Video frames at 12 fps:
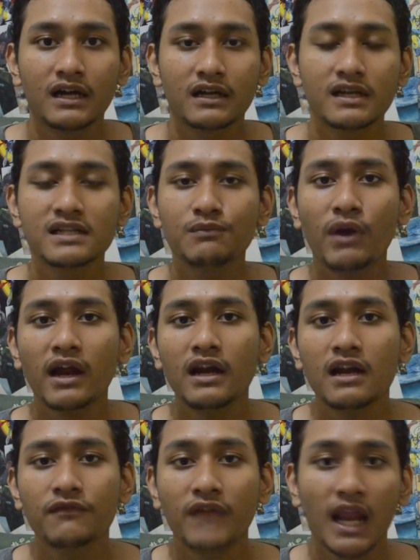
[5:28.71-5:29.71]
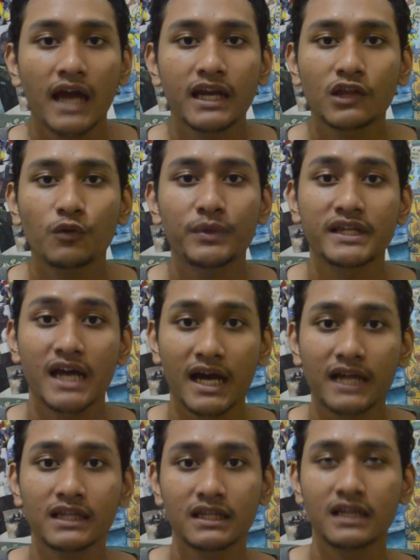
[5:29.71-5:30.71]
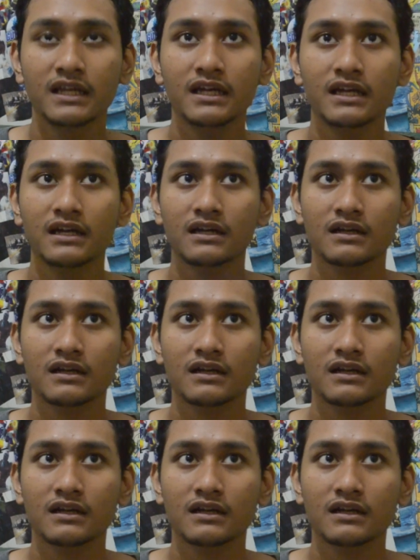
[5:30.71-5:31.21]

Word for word: dia sebenarnya adalah villain atau penjahat jadi